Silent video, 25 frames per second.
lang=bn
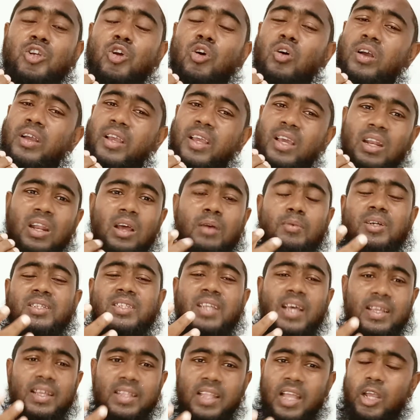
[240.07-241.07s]
সঙ্গে নামাজ
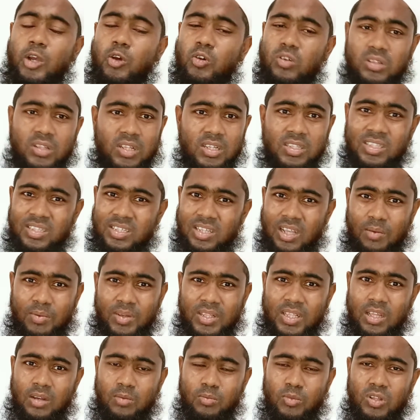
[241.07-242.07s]
আদায় করতেছে
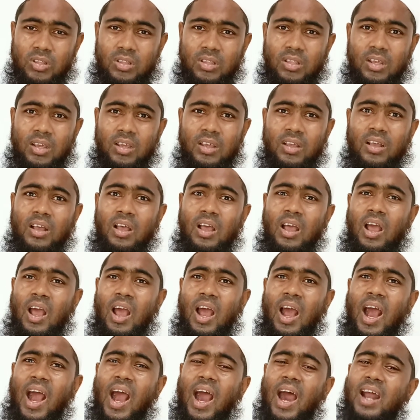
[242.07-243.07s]
জামাতের মধ্যে
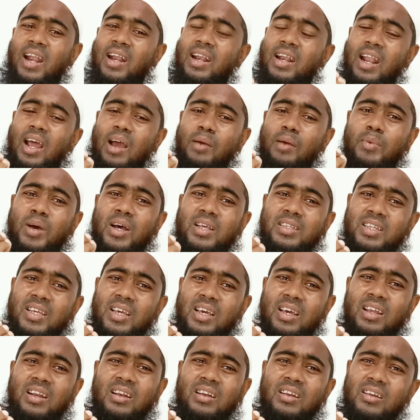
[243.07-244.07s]
আর
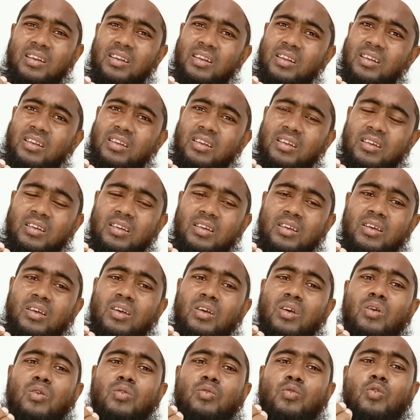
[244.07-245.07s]
নামাজের
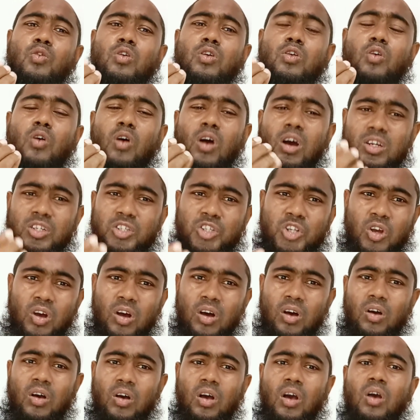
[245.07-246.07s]
কোনো অংশ
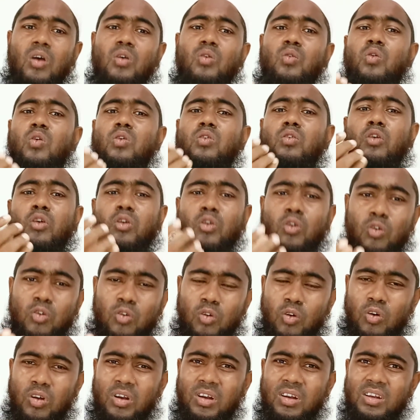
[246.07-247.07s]
কোন
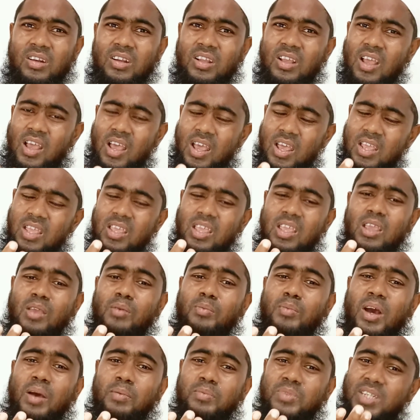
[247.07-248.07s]
রুকুন
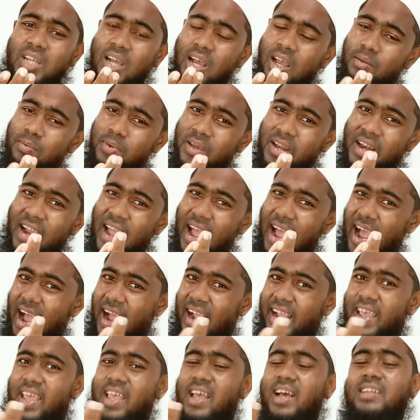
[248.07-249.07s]
ইমাম সাহেবের
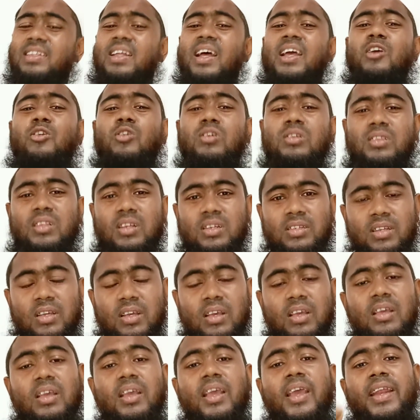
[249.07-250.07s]
আগেই আদায় করতেছে
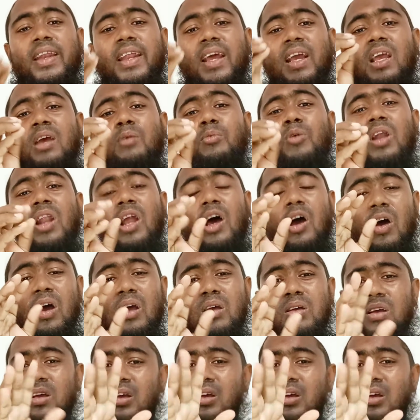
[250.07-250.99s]
এটাকে বলা হয়